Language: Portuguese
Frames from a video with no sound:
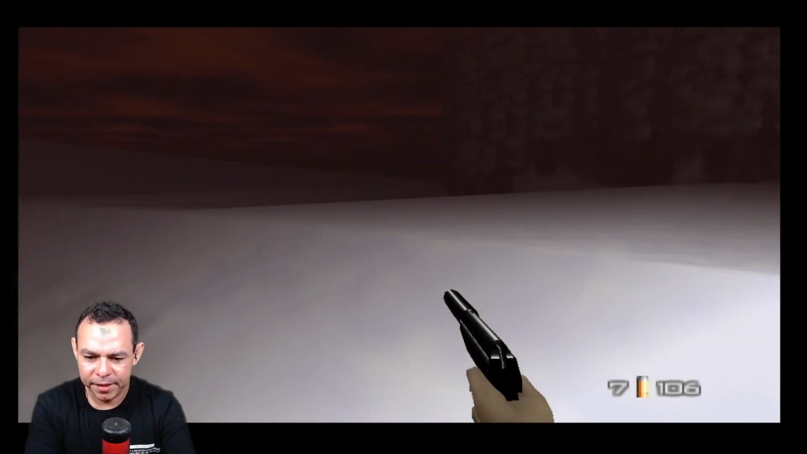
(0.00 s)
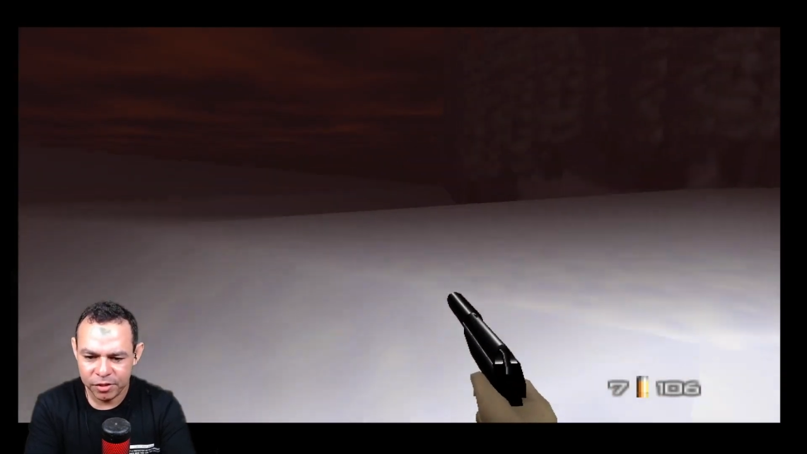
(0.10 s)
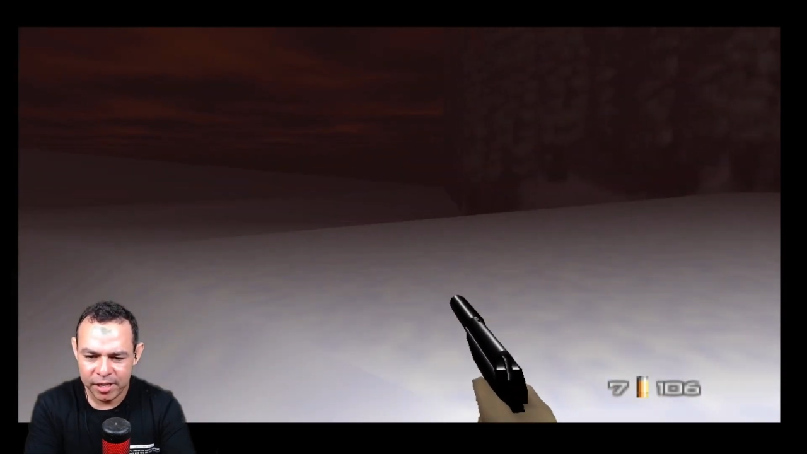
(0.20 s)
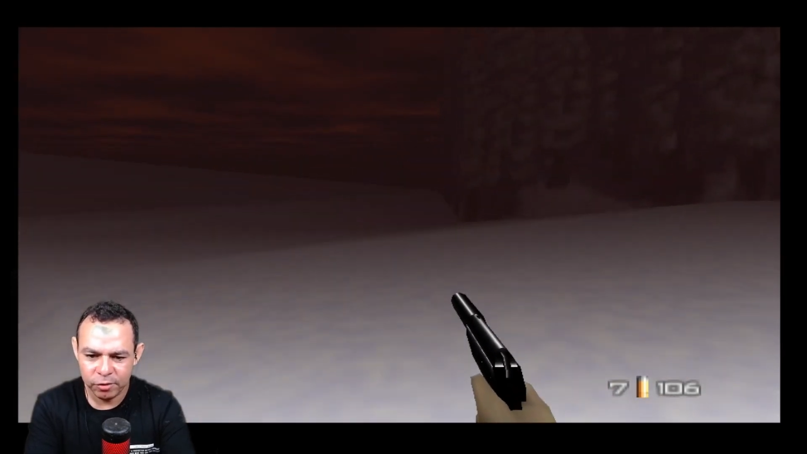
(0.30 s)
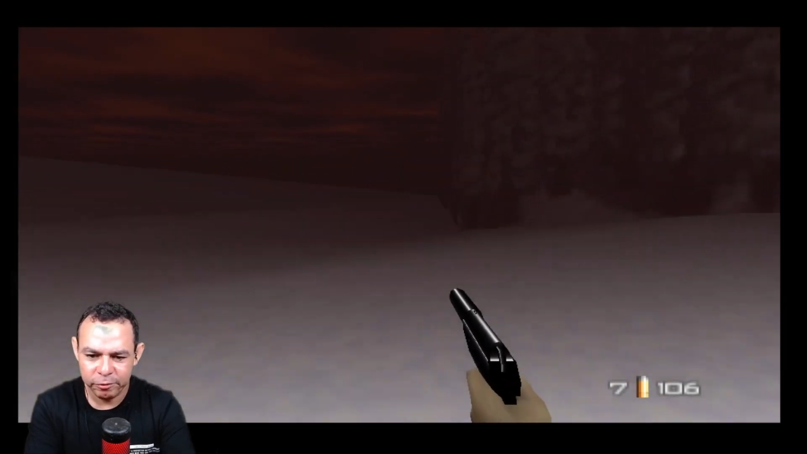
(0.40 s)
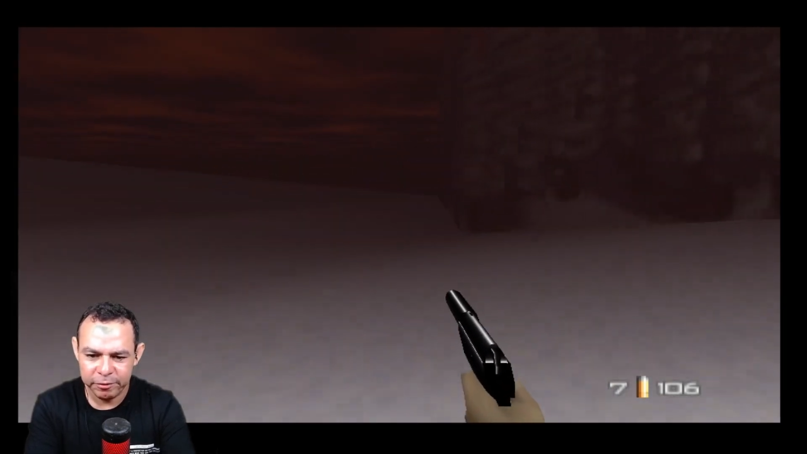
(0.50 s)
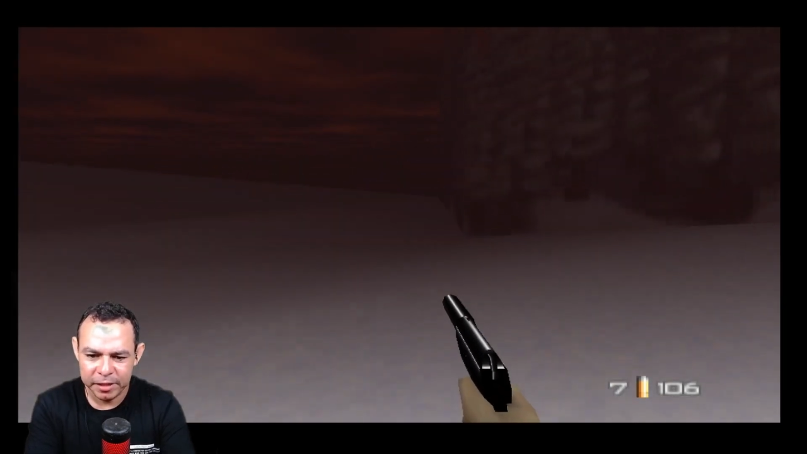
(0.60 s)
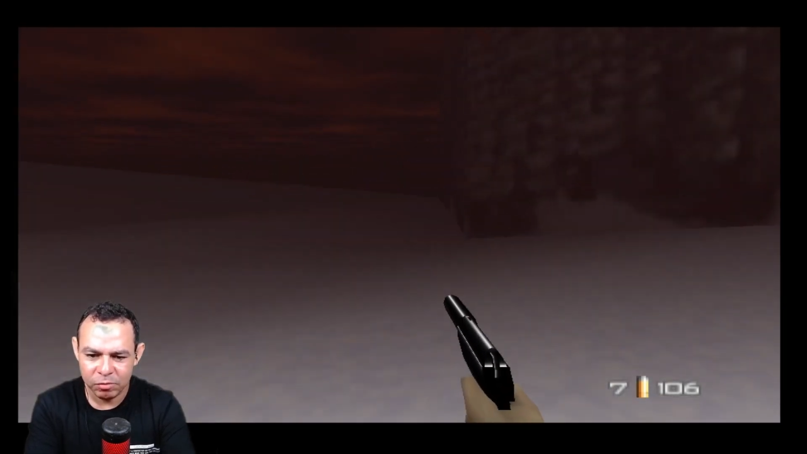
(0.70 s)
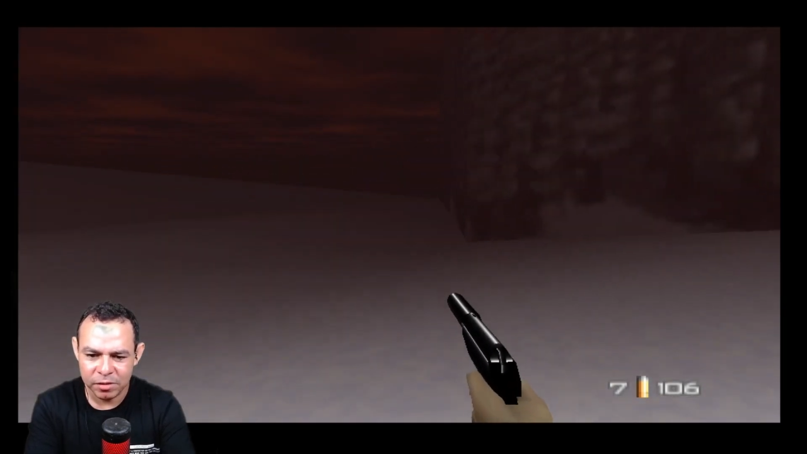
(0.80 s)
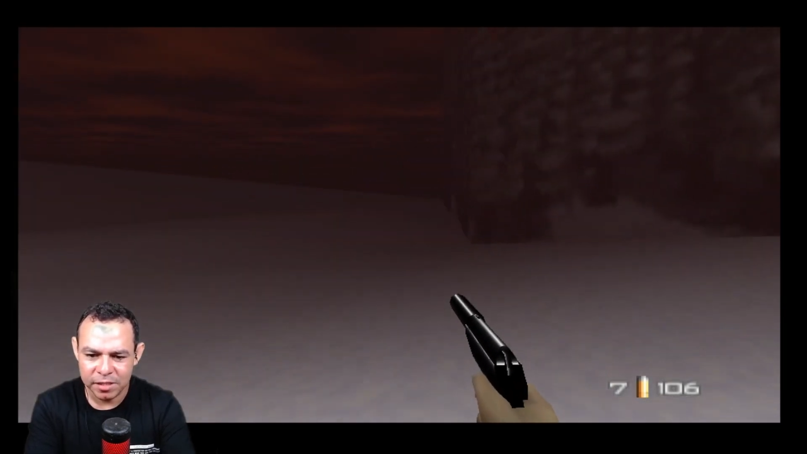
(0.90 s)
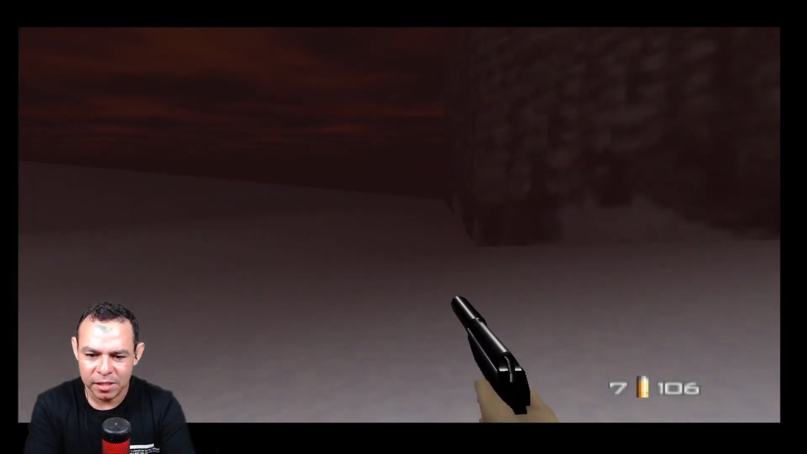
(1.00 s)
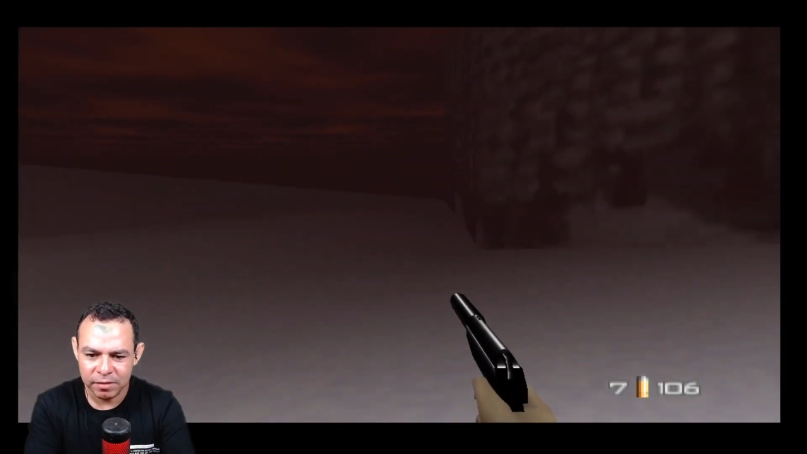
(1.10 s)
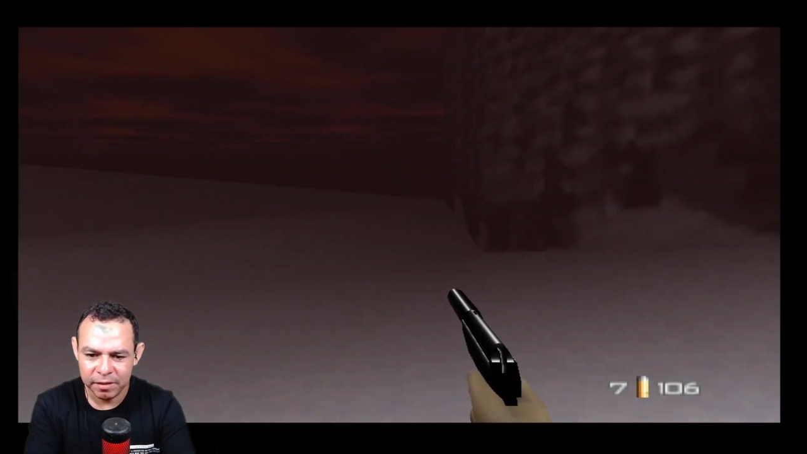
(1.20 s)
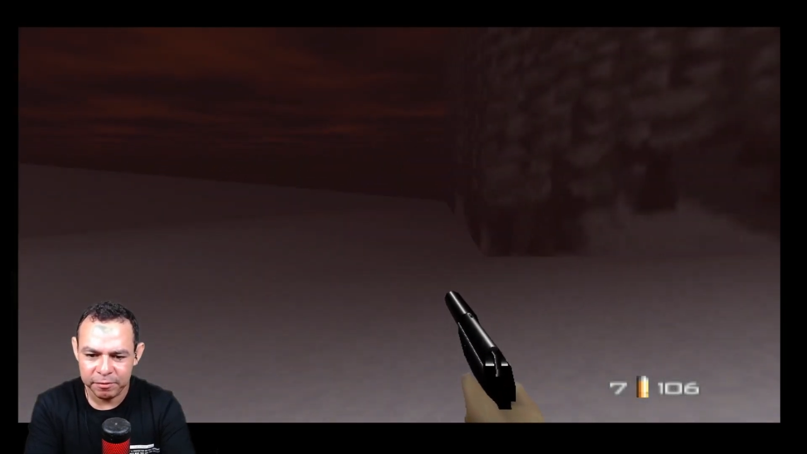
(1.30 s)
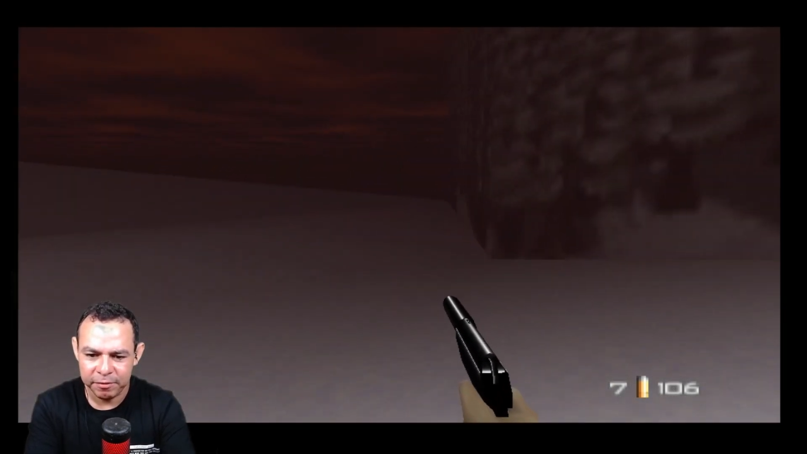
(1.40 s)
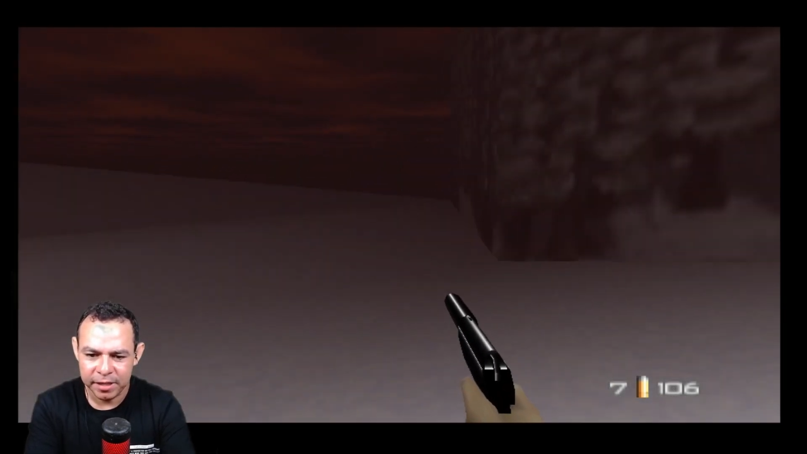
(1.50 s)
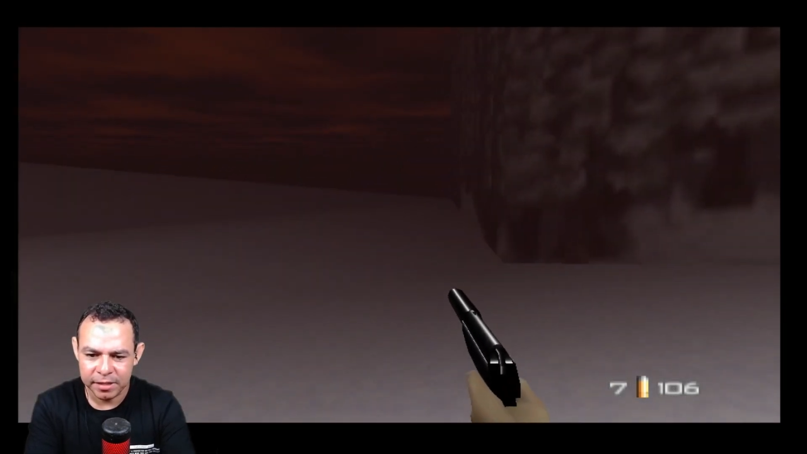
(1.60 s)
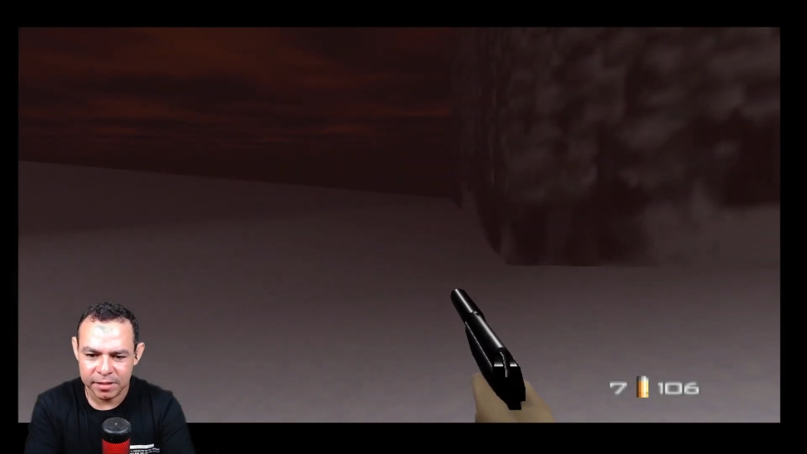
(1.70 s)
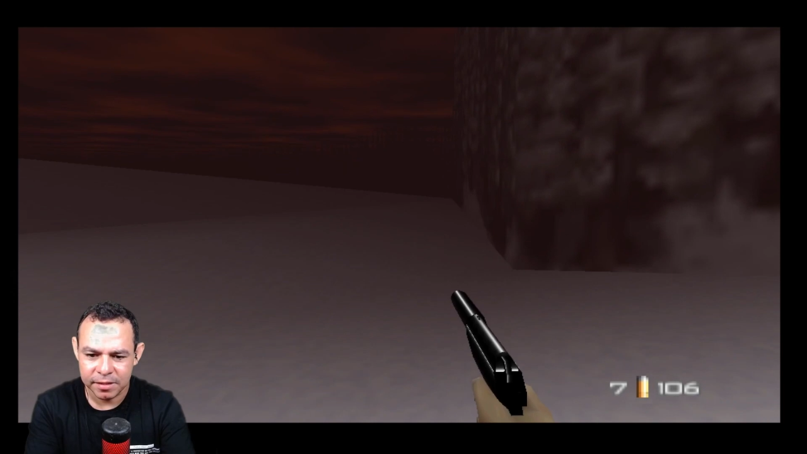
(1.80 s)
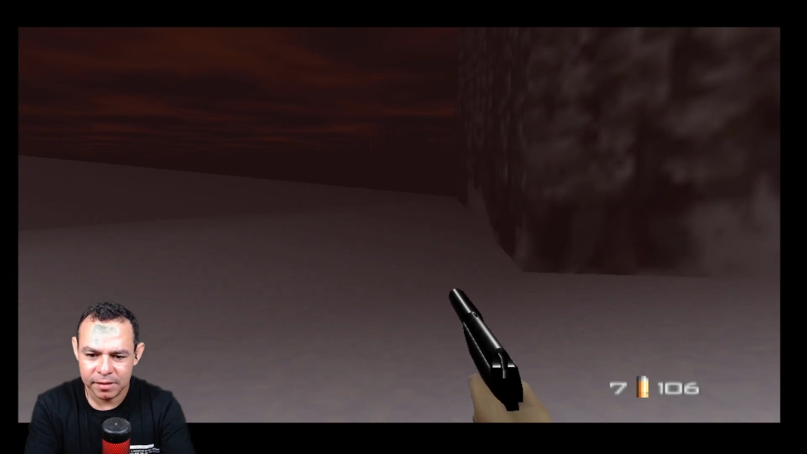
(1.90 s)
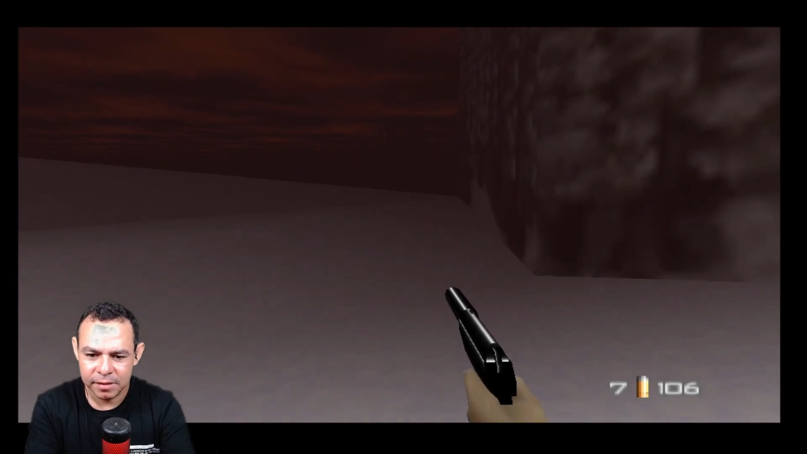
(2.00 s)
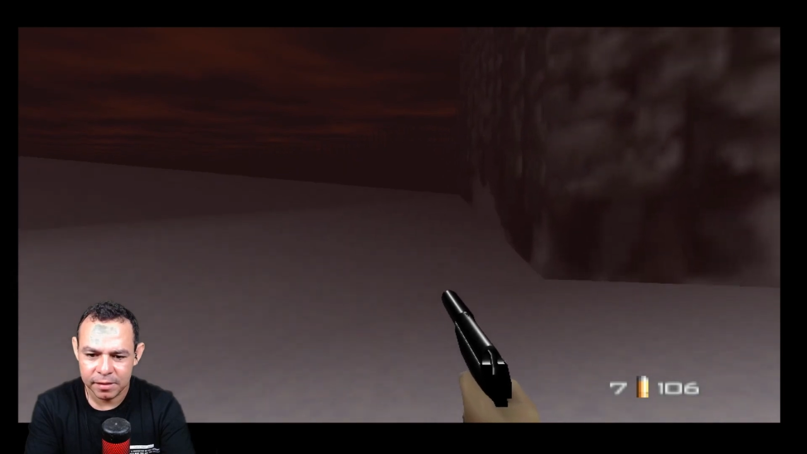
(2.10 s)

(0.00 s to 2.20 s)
Já é no finalzinho da fase.